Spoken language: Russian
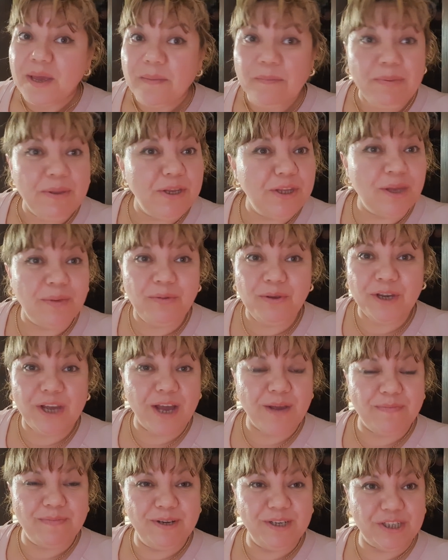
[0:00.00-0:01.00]
Передо мной
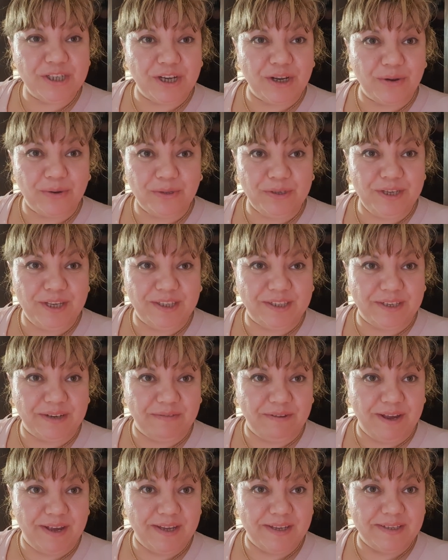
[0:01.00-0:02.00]
как мышка, рот не
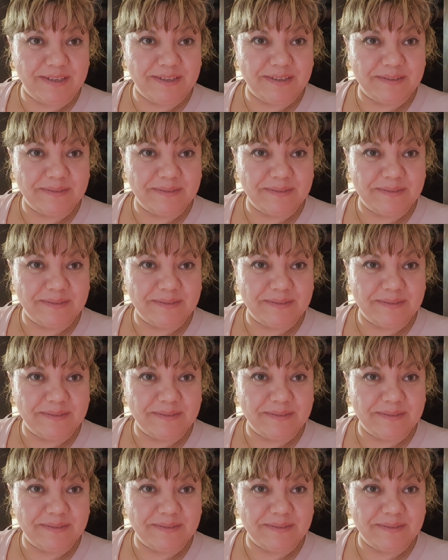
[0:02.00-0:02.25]
открывает.